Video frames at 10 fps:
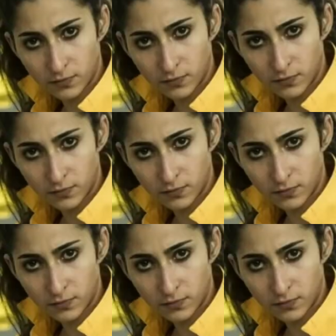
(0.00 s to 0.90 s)
kadın
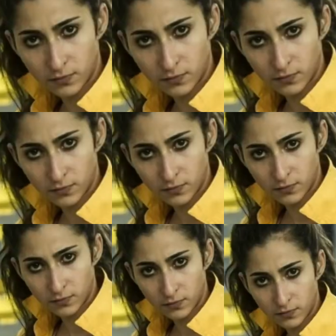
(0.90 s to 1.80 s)
oynuyor. Bu
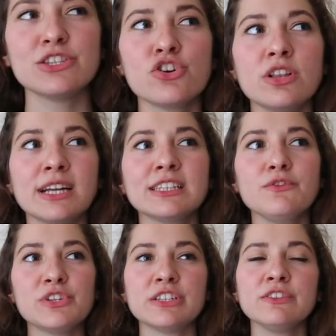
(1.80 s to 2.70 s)
bir. İkinci olarak
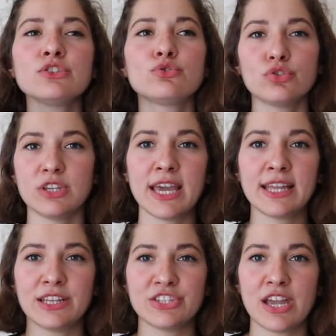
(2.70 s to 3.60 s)
da Vishavish
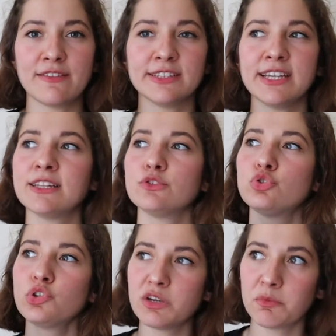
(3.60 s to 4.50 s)
Türkiye'ye de çevrildi. Yani
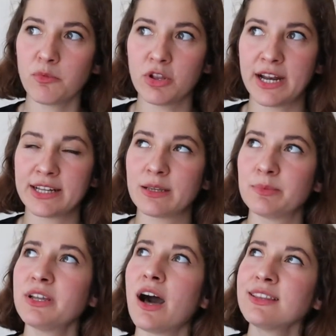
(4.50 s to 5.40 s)
Türk yapım olarak da yapıldı.